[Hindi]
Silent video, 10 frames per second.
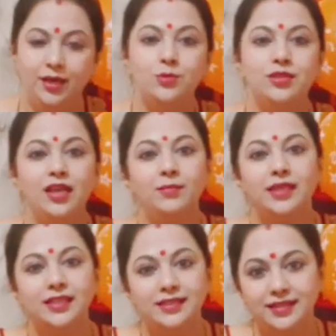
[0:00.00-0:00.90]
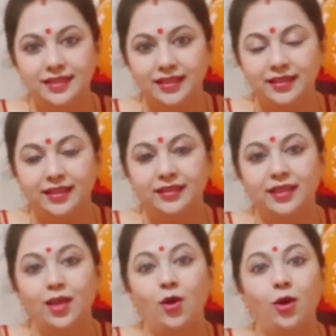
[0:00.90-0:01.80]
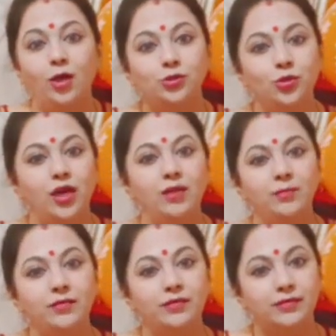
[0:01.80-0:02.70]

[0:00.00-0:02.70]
उसे हम खर्चे से नहीं देखते हैं और जो हम